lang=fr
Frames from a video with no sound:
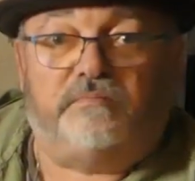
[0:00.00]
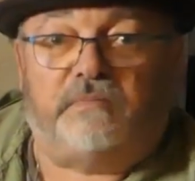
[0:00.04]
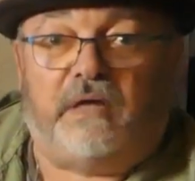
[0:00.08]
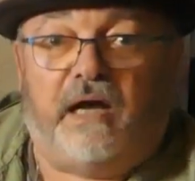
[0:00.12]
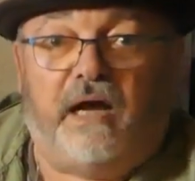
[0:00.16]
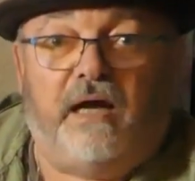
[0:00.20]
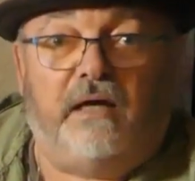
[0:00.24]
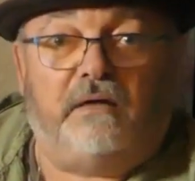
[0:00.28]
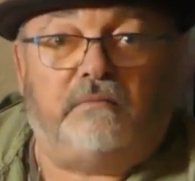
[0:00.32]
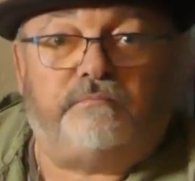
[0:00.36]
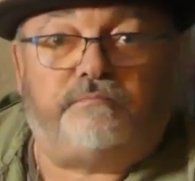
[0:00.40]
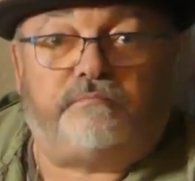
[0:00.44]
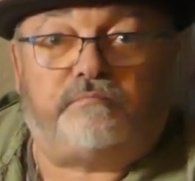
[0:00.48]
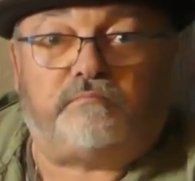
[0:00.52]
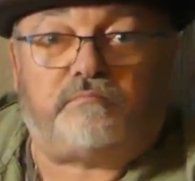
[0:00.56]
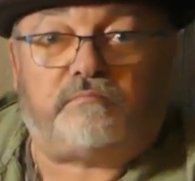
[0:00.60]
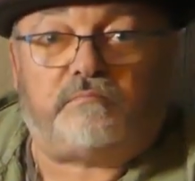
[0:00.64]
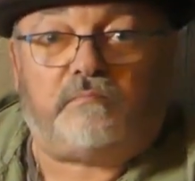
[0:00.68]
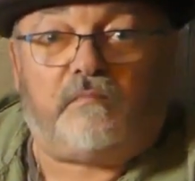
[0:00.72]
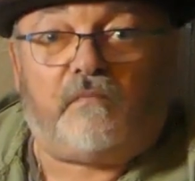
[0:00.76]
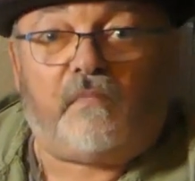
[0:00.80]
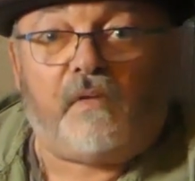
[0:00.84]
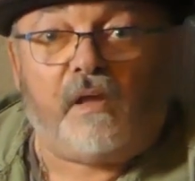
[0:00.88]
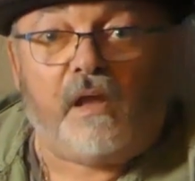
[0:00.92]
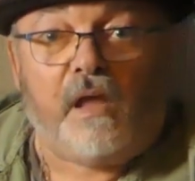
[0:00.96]
Hein
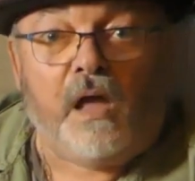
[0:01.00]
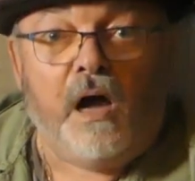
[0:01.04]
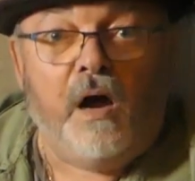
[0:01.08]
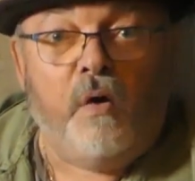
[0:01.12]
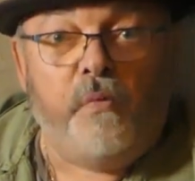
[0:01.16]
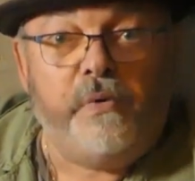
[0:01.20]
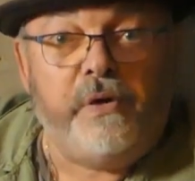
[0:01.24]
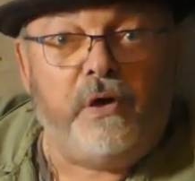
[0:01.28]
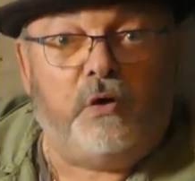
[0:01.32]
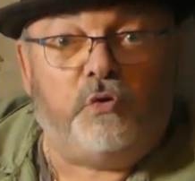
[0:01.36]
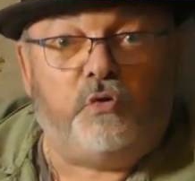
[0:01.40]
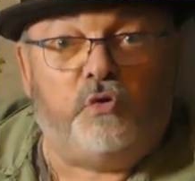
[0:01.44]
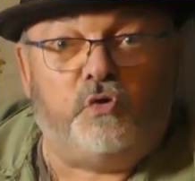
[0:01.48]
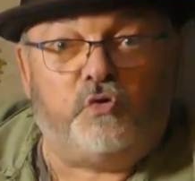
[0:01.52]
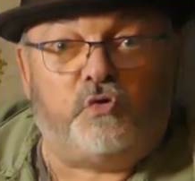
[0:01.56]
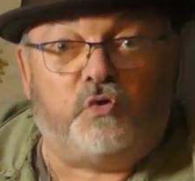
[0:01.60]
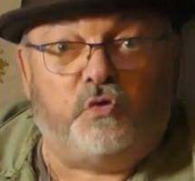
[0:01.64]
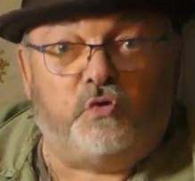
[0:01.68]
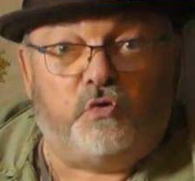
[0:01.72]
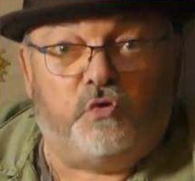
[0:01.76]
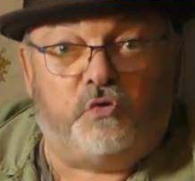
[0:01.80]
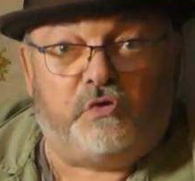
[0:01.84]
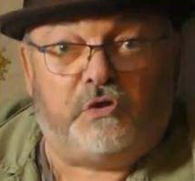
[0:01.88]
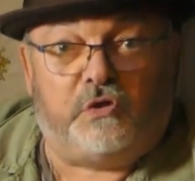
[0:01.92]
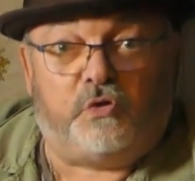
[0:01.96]
ah oui, en deux
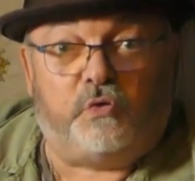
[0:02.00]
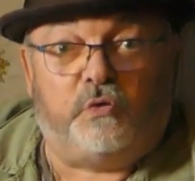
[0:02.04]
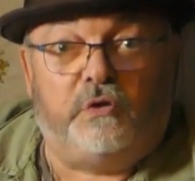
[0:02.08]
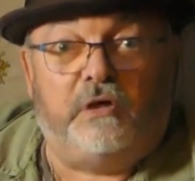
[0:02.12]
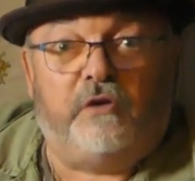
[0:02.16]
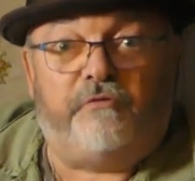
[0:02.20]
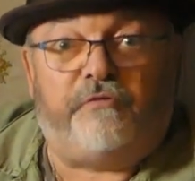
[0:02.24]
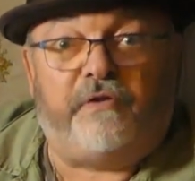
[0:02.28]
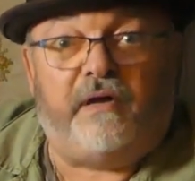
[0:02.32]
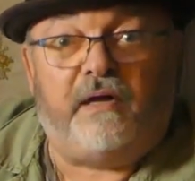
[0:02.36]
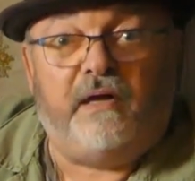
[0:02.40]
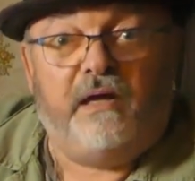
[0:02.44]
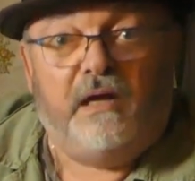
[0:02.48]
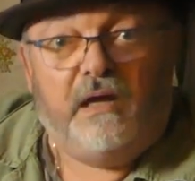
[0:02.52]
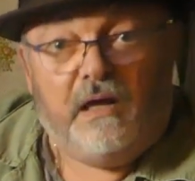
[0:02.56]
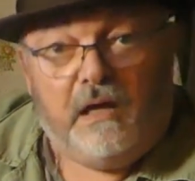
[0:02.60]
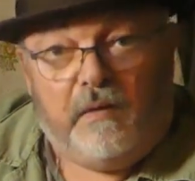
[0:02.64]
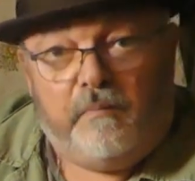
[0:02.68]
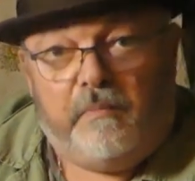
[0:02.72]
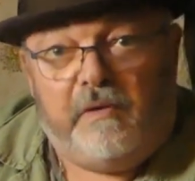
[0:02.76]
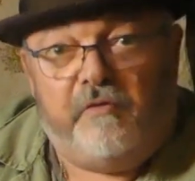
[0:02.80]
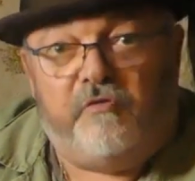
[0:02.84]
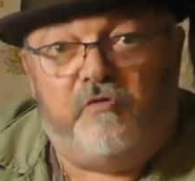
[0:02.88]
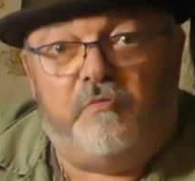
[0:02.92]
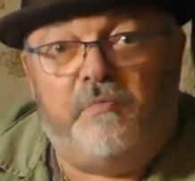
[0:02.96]
secondes, le citron est fait.
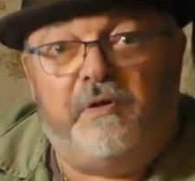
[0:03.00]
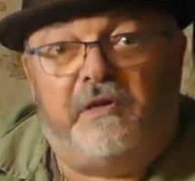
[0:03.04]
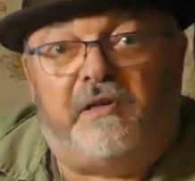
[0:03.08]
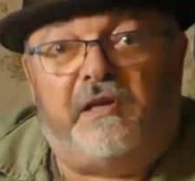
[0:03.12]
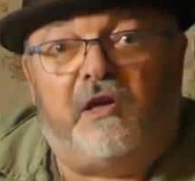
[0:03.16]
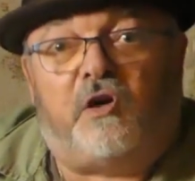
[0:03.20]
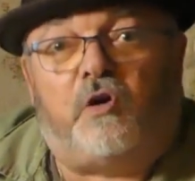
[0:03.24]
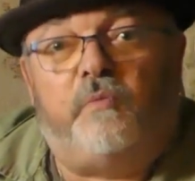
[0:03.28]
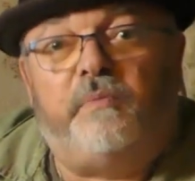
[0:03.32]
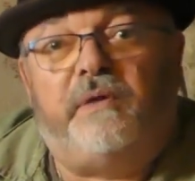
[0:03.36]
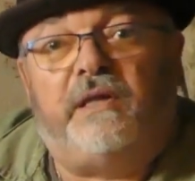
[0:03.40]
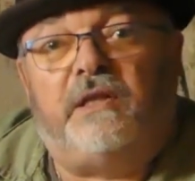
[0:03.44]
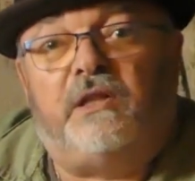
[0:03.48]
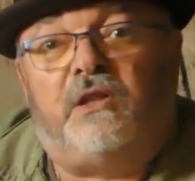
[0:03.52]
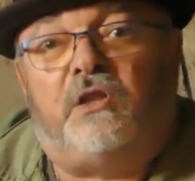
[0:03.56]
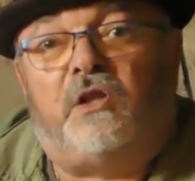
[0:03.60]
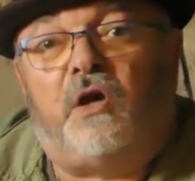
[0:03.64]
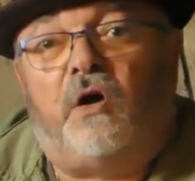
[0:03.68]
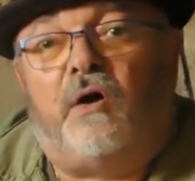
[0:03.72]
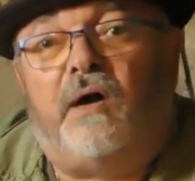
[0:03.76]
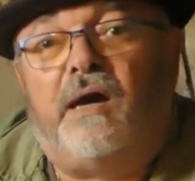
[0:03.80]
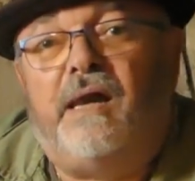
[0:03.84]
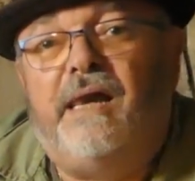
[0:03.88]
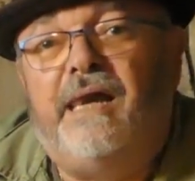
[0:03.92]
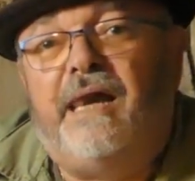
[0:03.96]
Mais vous mettez combien de
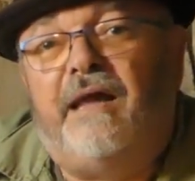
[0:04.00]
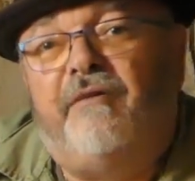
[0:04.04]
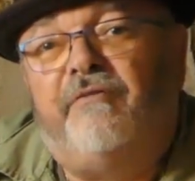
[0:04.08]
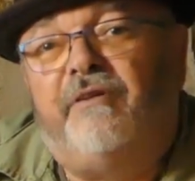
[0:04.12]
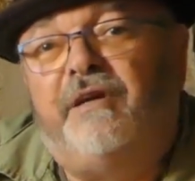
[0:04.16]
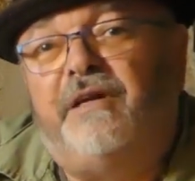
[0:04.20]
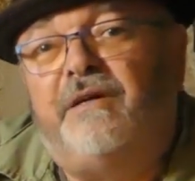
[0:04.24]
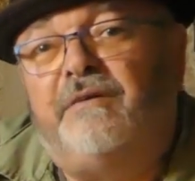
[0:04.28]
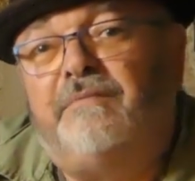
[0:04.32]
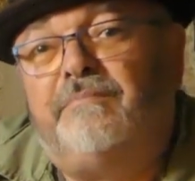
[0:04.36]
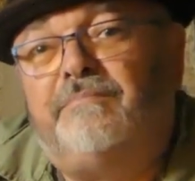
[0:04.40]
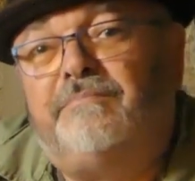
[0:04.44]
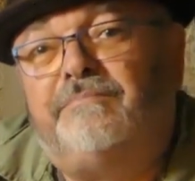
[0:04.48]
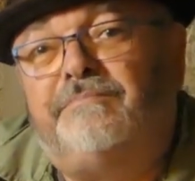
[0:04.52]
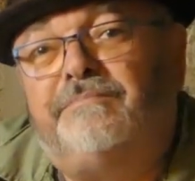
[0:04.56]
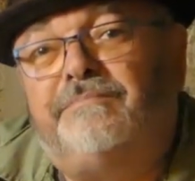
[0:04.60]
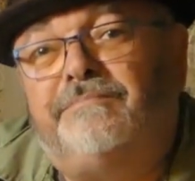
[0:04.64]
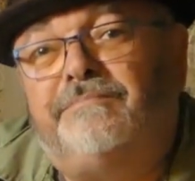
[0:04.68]
temps à le laver